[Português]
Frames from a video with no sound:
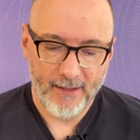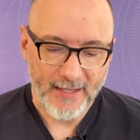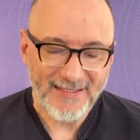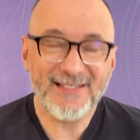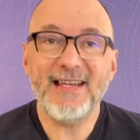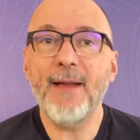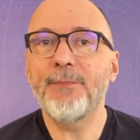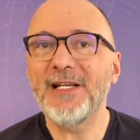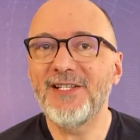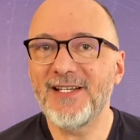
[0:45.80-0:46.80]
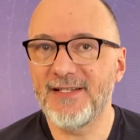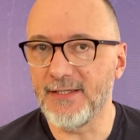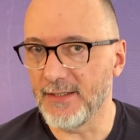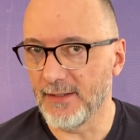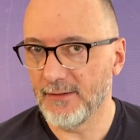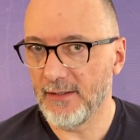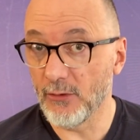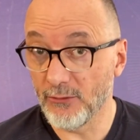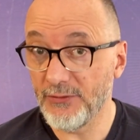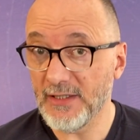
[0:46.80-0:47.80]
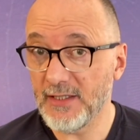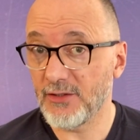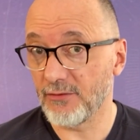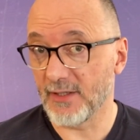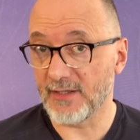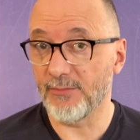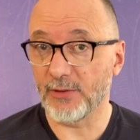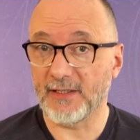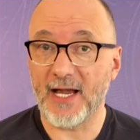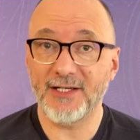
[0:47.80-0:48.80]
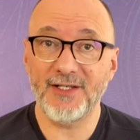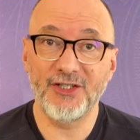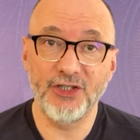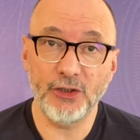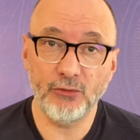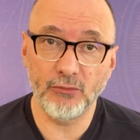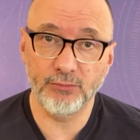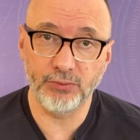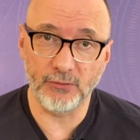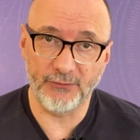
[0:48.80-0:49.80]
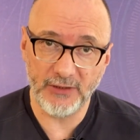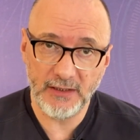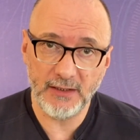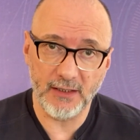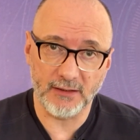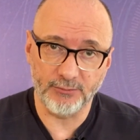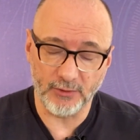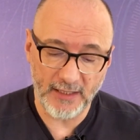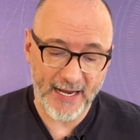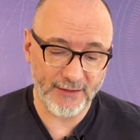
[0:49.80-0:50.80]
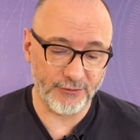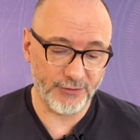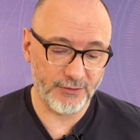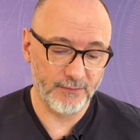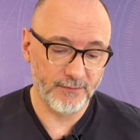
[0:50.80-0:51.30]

sempre dizia, eu ouvi isso nas reportagens dito por filhas, por netos.